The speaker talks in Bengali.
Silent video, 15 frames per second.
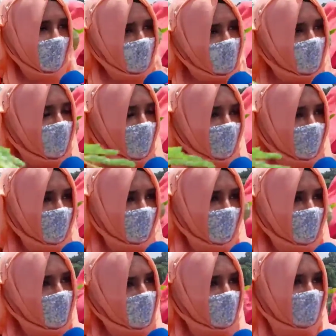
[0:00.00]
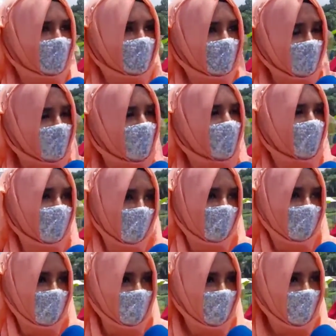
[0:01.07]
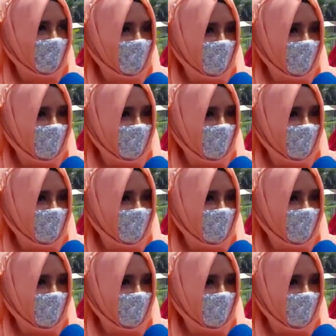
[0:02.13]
যে এখন ফল না পেলেও আশিরাতে এটা ফল পাবে